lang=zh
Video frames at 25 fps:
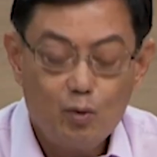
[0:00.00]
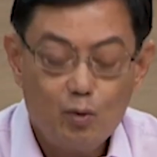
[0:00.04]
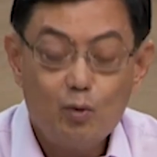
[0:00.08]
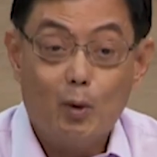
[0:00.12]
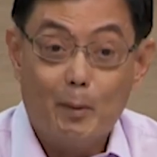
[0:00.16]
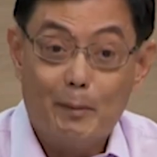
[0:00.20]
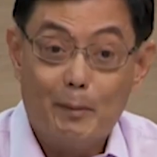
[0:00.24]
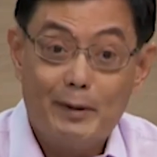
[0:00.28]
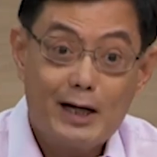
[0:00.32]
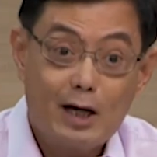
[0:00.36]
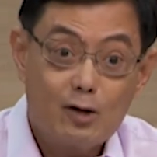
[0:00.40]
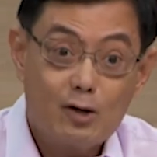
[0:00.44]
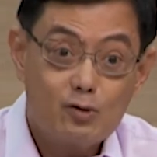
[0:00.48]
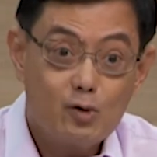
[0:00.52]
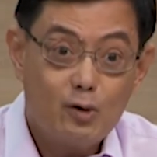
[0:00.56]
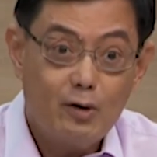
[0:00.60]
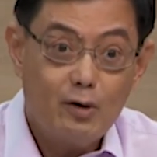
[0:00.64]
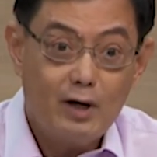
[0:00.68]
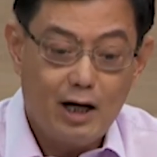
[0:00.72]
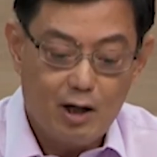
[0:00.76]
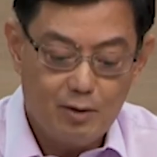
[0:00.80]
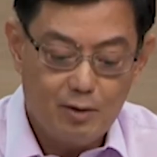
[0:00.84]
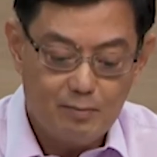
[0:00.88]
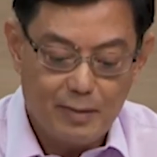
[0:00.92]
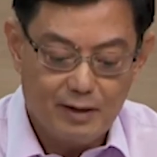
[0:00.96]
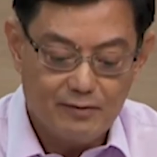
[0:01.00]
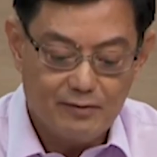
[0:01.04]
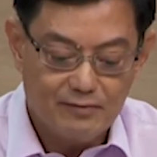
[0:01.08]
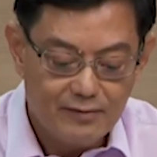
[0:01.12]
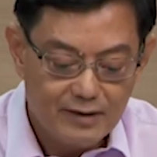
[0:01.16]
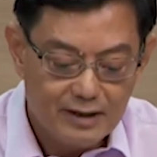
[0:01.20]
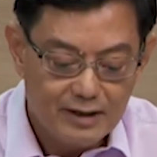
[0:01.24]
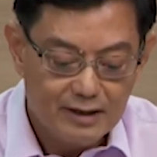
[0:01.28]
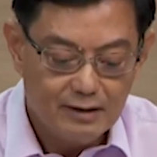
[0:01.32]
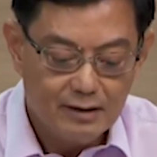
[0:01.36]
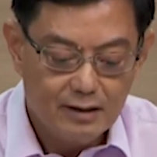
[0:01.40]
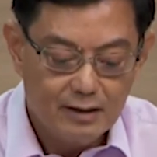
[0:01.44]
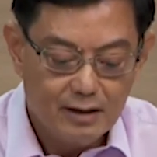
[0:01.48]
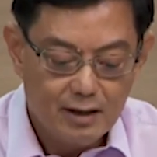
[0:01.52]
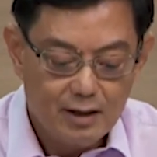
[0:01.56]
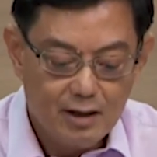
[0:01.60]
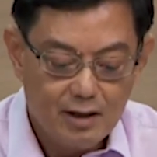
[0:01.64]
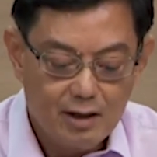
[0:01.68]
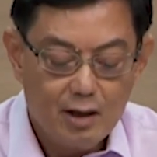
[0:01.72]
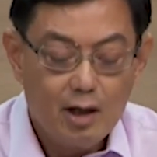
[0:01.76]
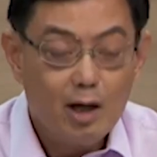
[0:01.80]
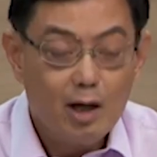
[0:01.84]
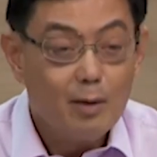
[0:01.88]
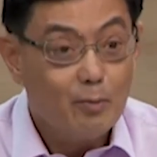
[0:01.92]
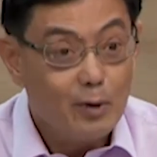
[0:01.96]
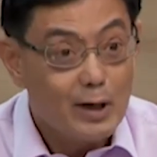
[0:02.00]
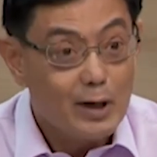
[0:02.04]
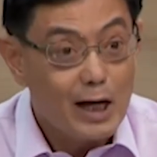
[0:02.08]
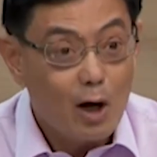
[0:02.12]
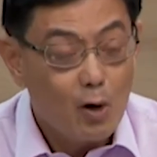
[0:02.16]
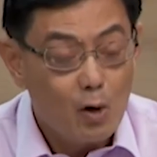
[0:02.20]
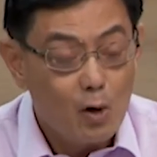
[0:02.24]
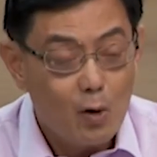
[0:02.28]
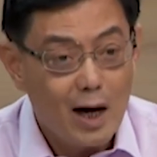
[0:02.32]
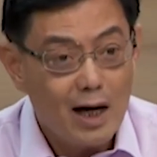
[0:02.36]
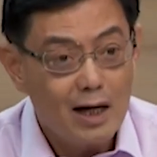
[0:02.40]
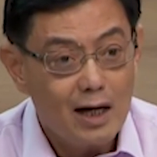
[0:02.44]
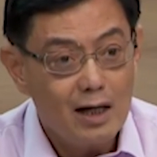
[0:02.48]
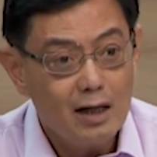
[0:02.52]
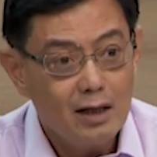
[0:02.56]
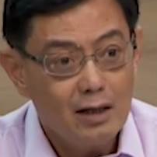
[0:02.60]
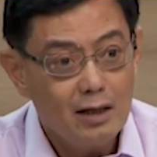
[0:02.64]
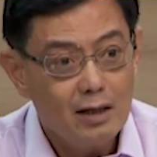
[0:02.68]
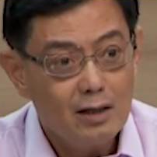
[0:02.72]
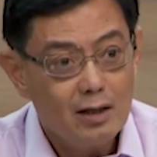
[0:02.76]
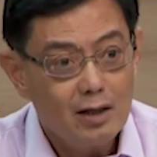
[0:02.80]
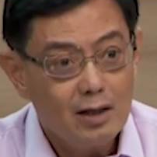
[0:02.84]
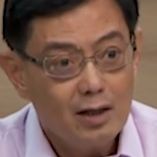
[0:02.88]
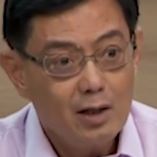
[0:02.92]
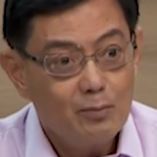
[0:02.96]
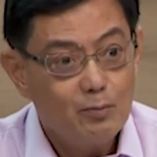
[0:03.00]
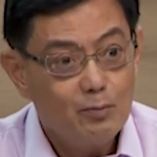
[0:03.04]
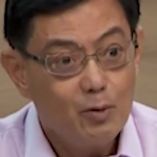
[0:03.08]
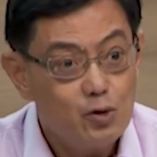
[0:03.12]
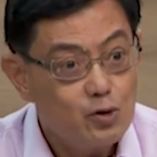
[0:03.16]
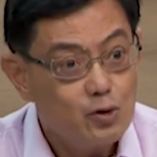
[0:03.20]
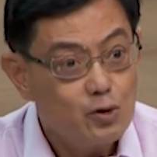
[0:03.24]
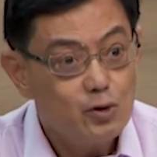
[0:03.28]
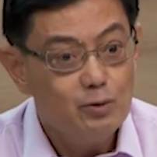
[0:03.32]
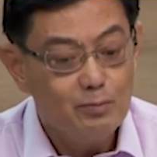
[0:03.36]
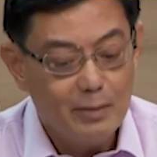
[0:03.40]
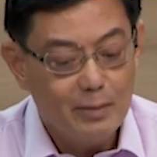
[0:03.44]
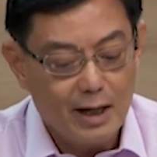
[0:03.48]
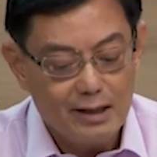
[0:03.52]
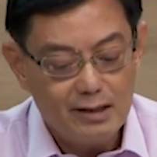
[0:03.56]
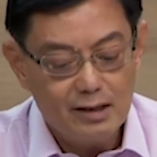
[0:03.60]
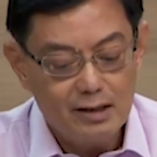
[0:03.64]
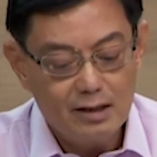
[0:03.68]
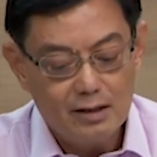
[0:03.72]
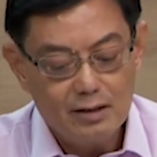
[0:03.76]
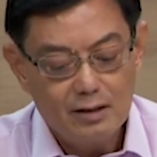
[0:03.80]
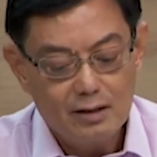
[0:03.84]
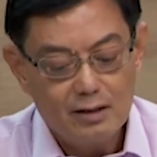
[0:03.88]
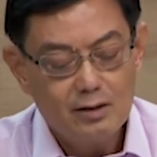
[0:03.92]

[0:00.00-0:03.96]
我们要做好本分，不要慌，不出门，